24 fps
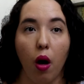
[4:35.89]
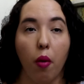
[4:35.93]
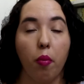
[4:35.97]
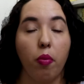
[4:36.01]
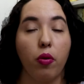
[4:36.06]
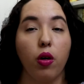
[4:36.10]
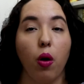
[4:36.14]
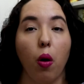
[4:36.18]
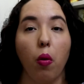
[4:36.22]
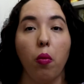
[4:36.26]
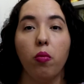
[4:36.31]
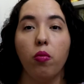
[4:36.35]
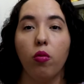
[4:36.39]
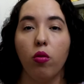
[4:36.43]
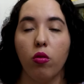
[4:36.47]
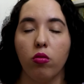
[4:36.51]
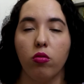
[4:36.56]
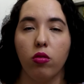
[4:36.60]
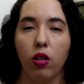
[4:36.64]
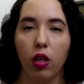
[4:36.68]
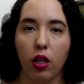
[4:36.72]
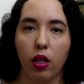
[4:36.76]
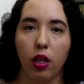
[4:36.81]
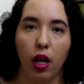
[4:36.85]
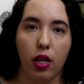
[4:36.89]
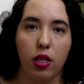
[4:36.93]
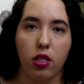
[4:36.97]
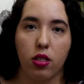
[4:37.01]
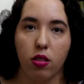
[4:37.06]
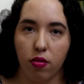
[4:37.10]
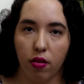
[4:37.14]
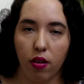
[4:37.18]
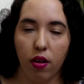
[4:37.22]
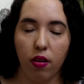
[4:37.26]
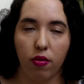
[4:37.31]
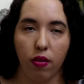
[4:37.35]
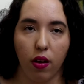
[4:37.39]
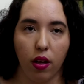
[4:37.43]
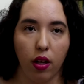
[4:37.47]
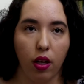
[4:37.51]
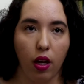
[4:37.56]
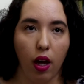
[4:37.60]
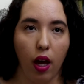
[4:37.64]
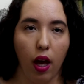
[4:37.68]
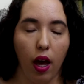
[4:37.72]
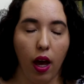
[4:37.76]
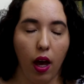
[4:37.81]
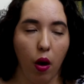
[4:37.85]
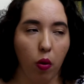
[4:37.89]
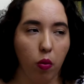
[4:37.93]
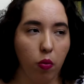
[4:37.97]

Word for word: porque o mundo em que eles vivem é